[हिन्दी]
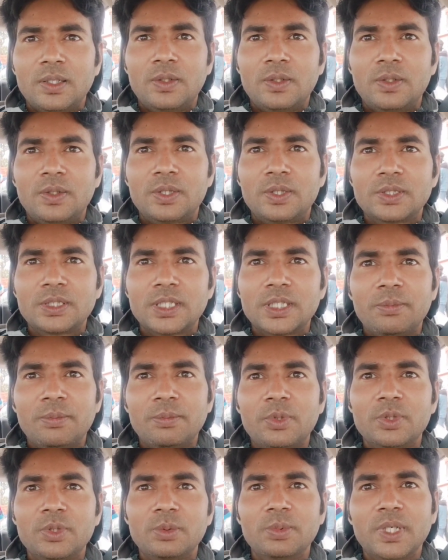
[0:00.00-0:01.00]
और शाम
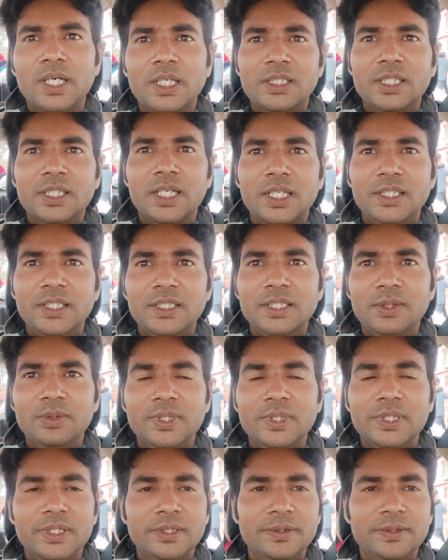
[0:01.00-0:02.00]
को तो मैं घर चला ही जाऊँगा